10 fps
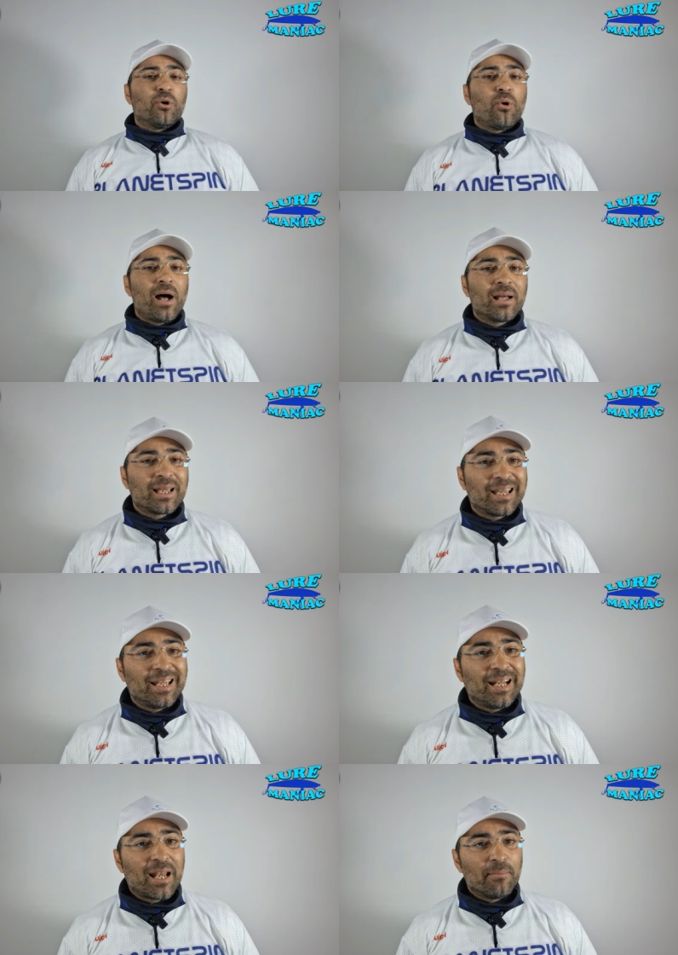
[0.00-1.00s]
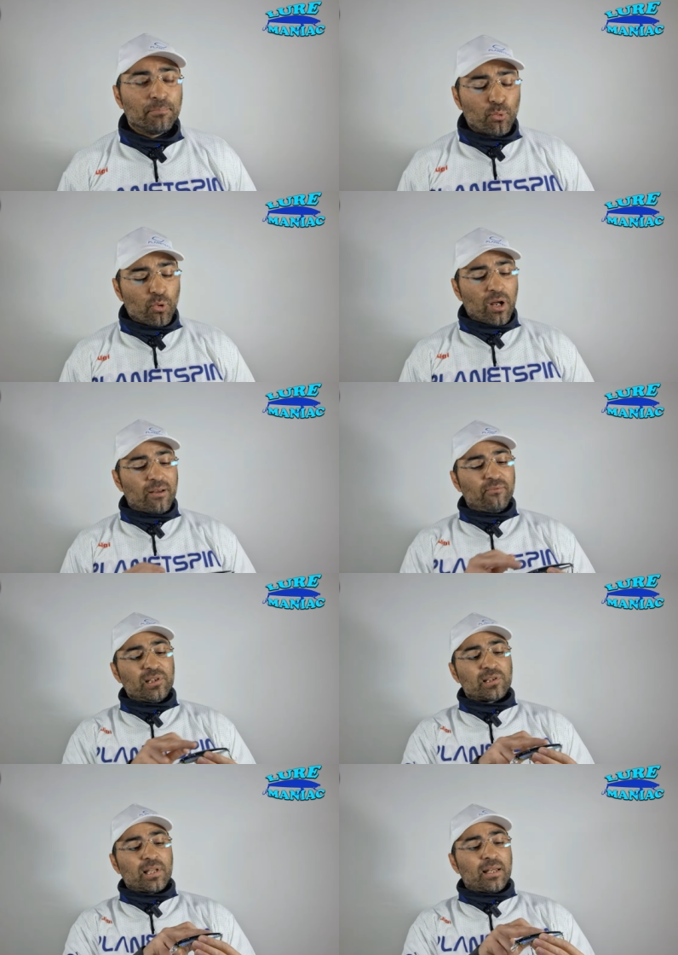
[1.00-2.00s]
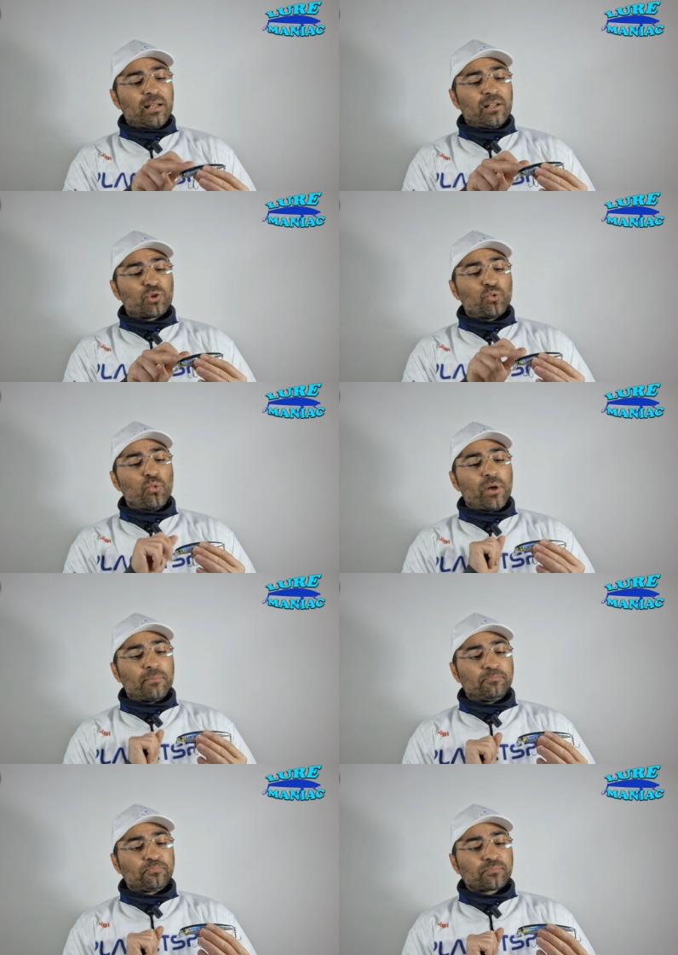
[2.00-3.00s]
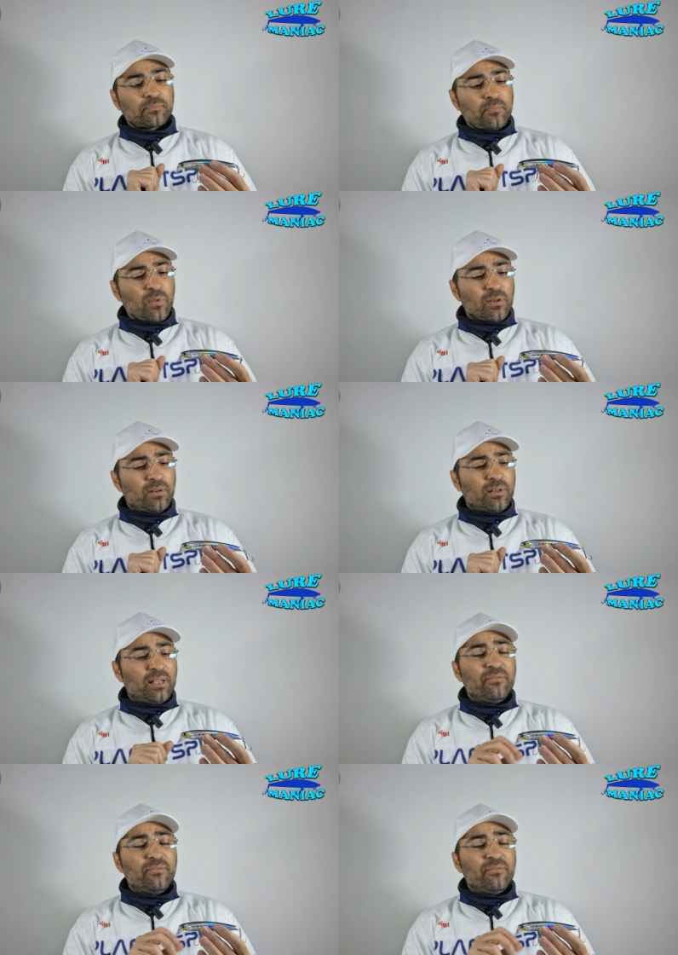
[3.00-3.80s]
no anche la lampuga, viste le sue eh,